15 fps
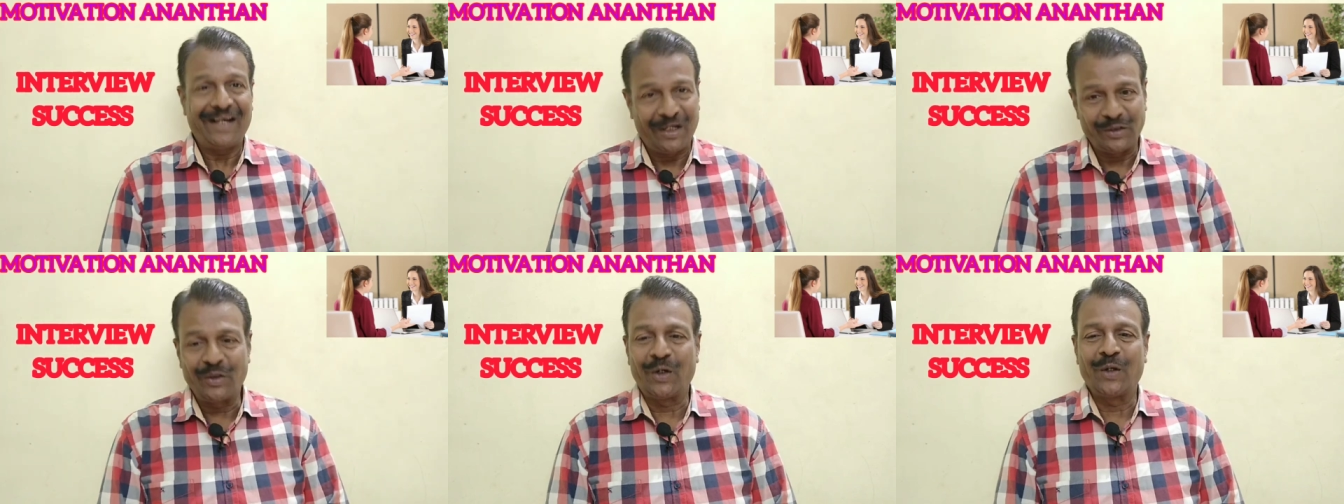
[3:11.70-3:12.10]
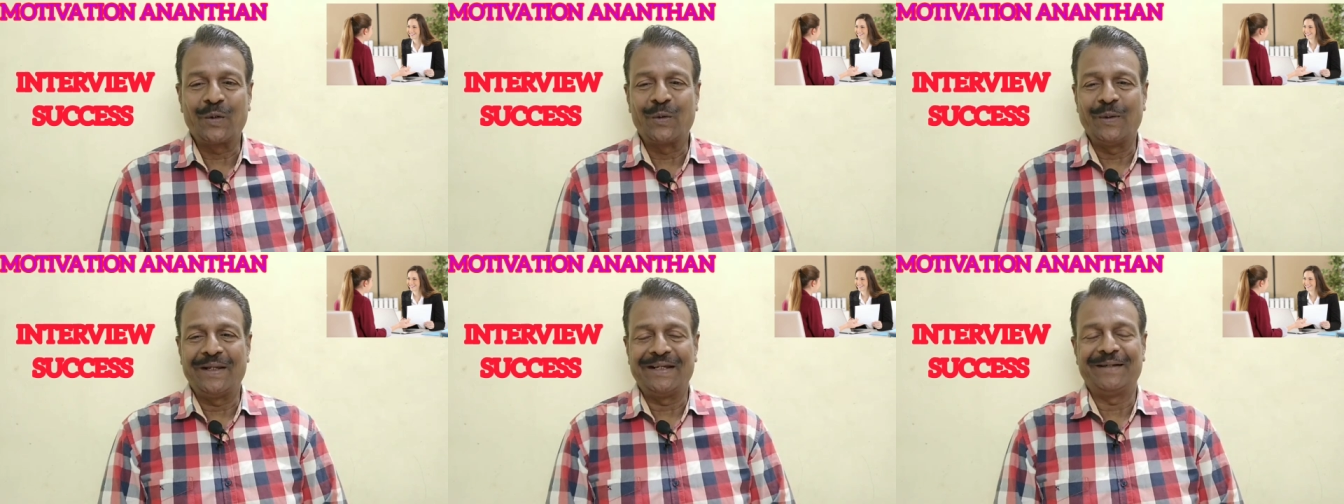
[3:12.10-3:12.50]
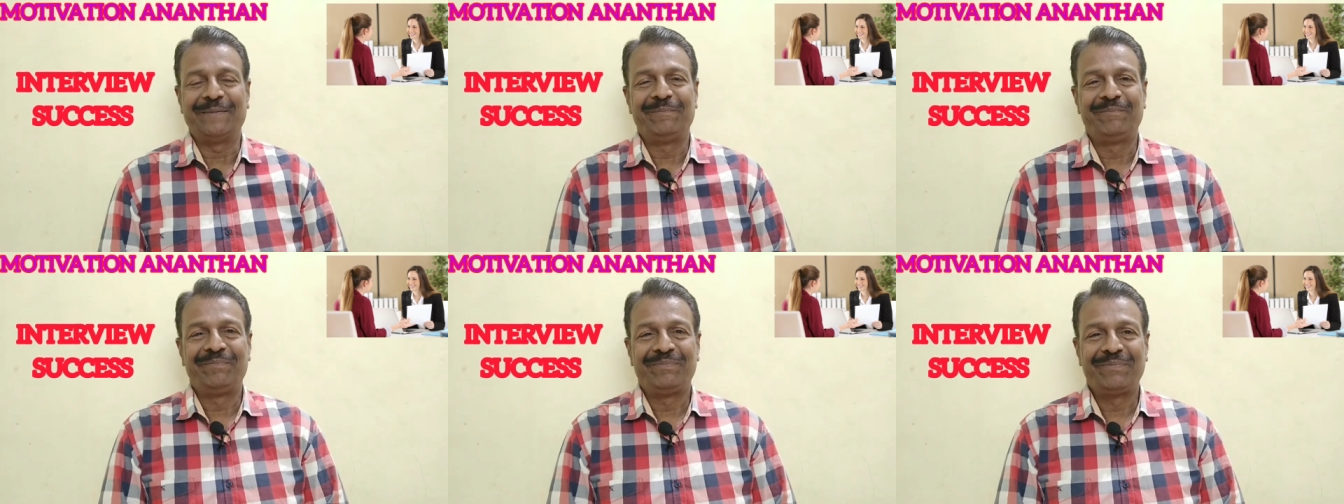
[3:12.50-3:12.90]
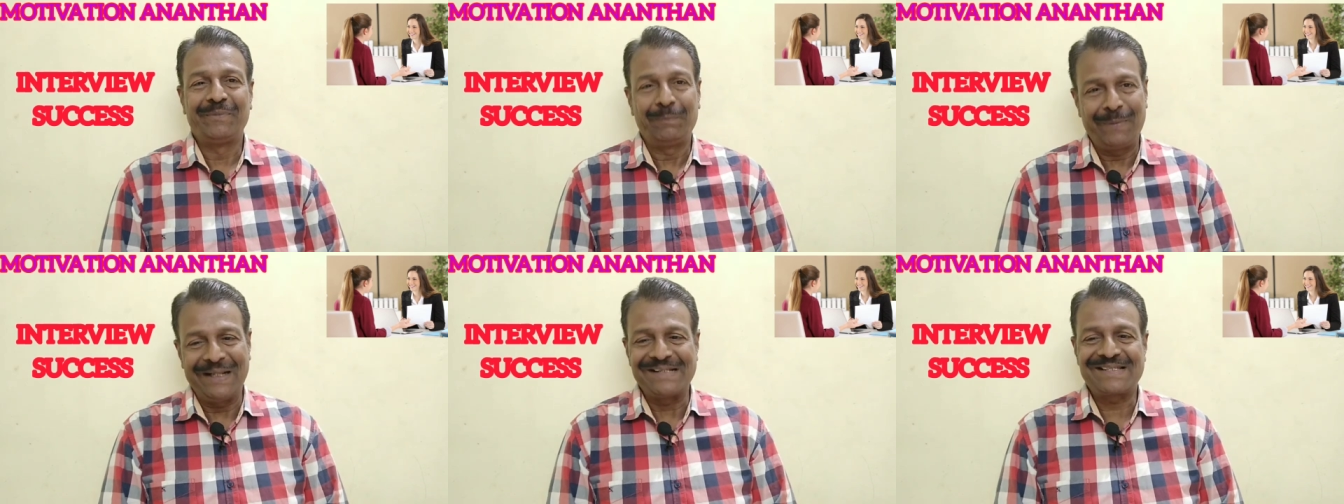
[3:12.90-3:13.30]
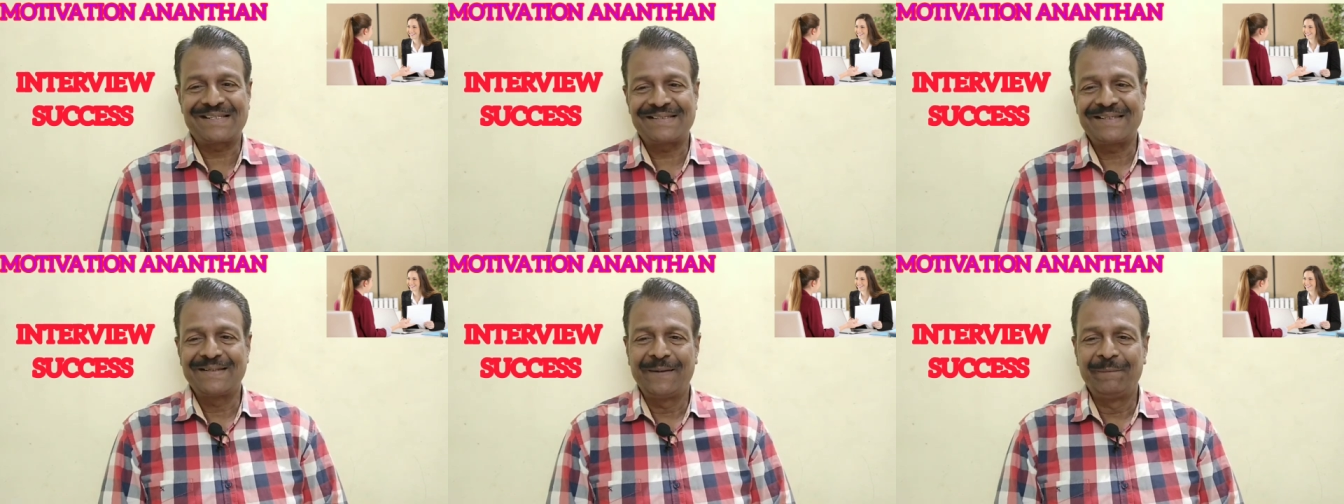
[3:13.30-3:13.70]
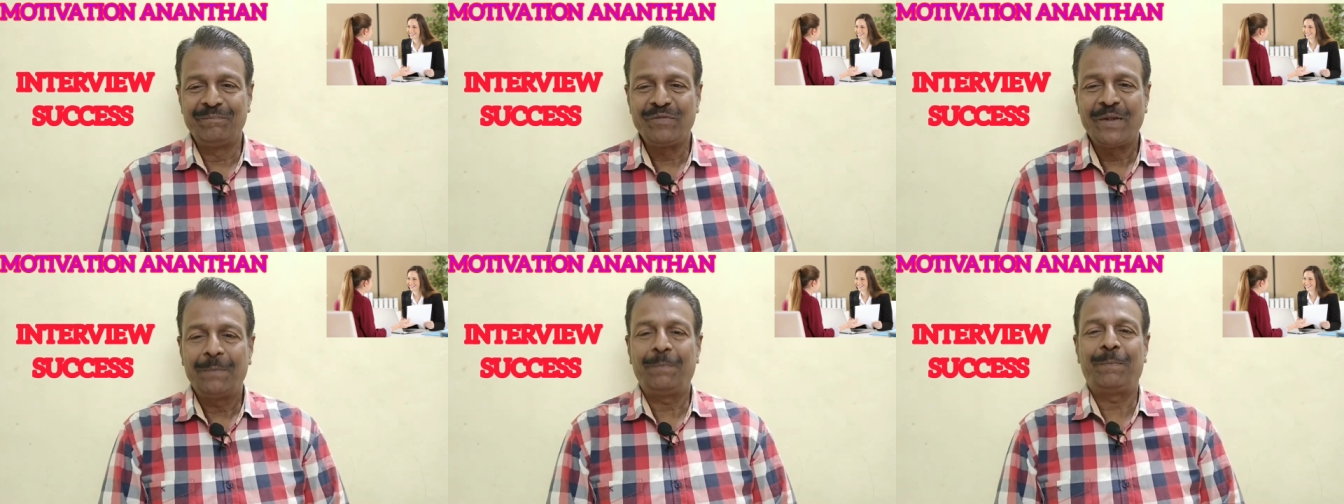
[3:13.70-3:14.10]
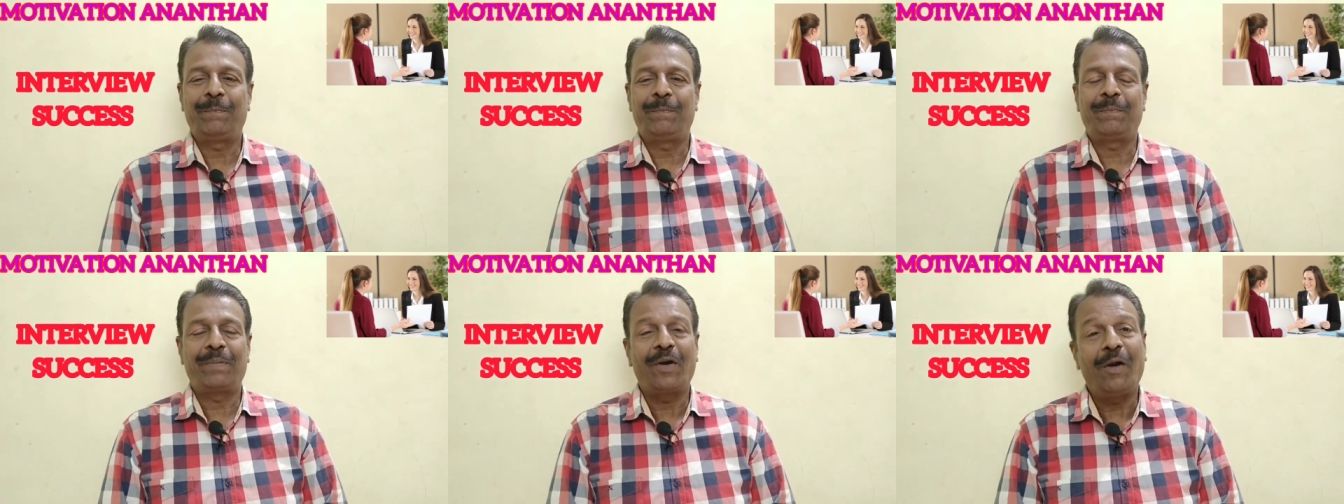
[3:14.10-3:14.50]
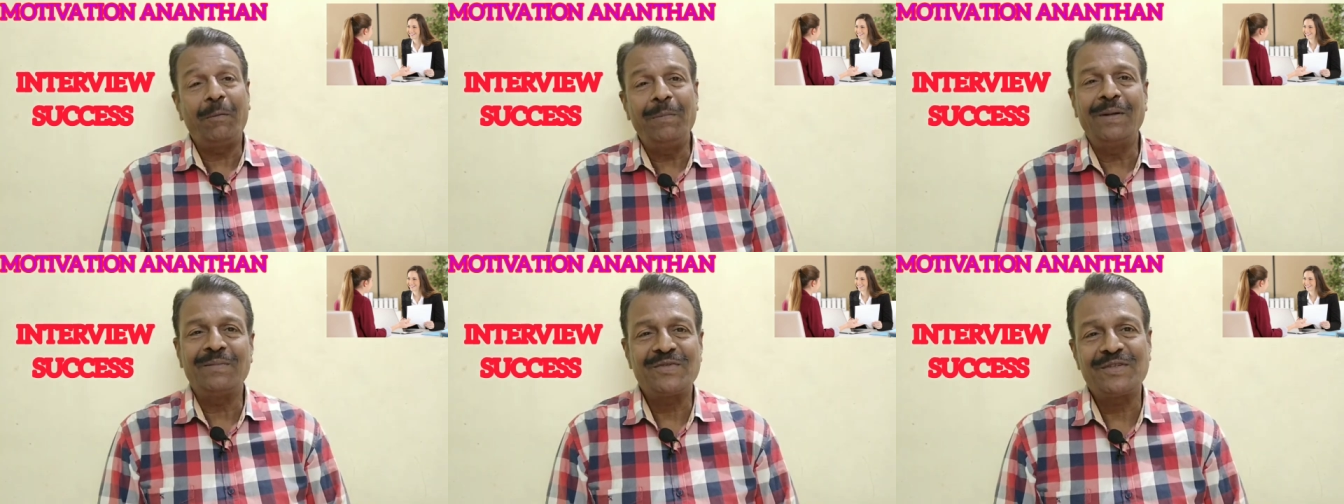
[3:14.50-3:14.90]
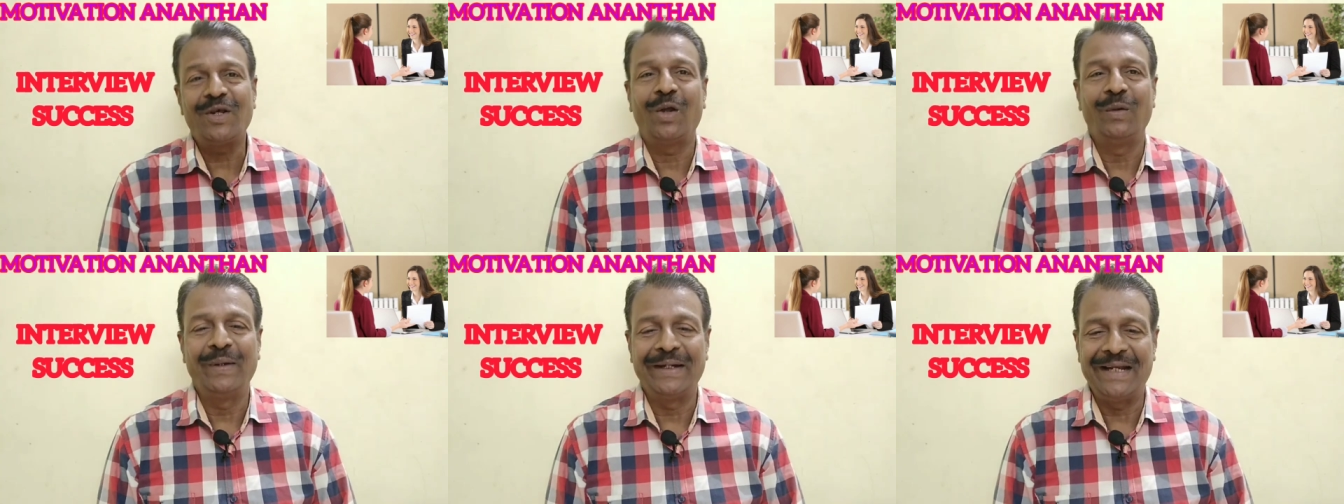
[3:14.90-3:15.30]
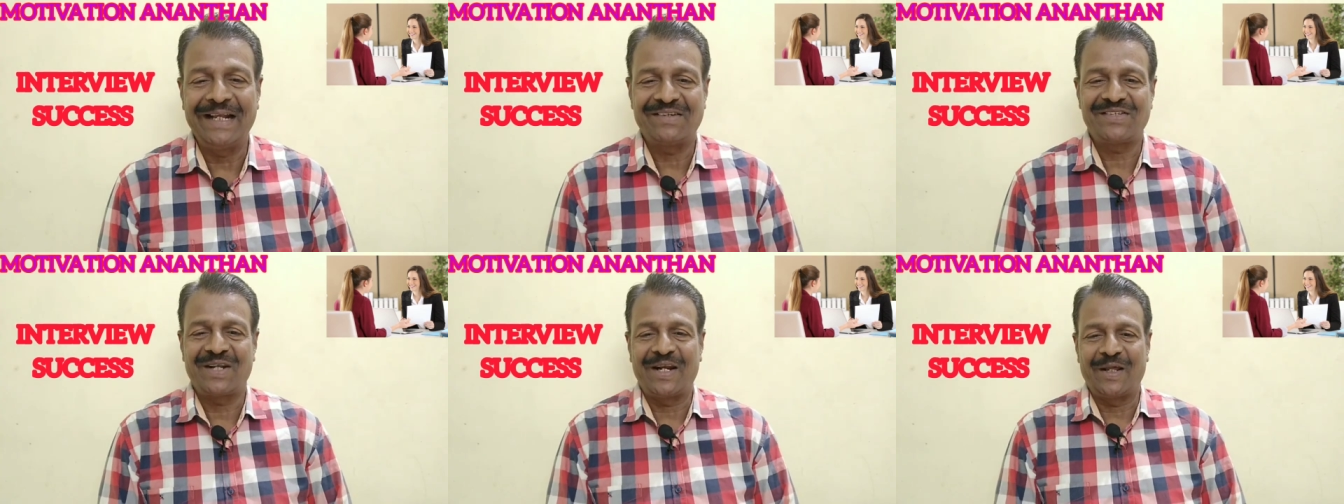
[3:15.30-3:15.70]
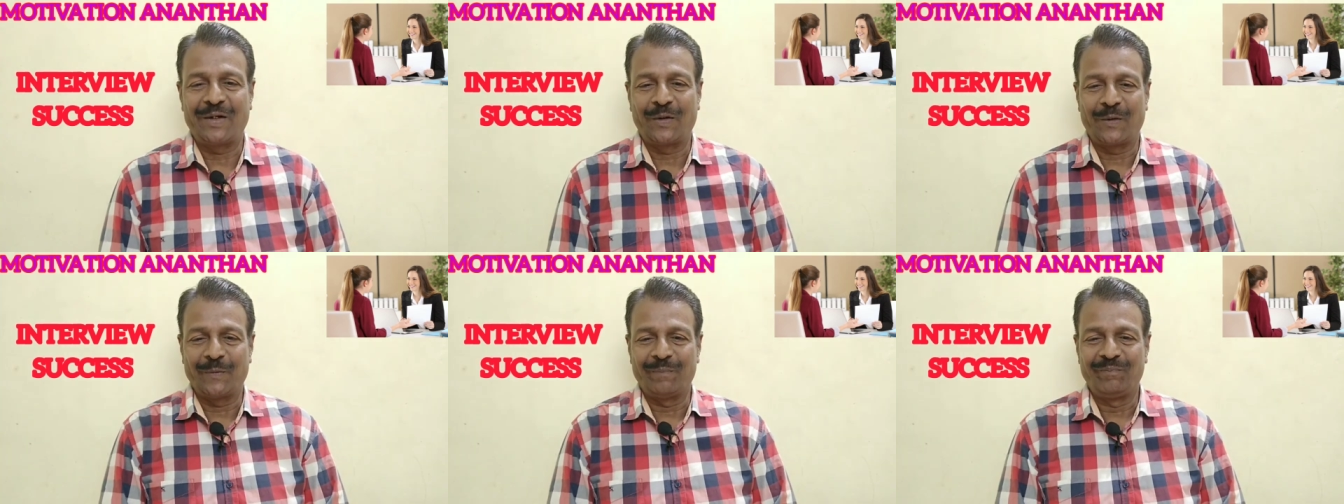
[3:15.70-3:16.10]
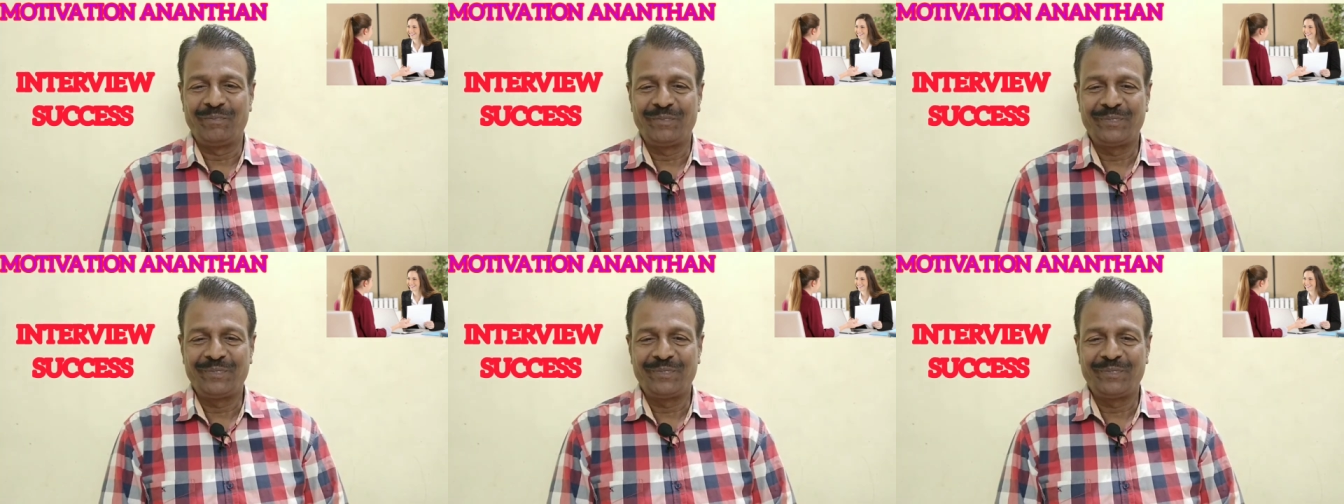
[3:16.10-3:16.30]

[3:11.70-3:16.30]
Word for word: அதோட கூட ப்ளஸ் ப்ராப்ளம் சால்விங் நேச்சராக இருக்கணும்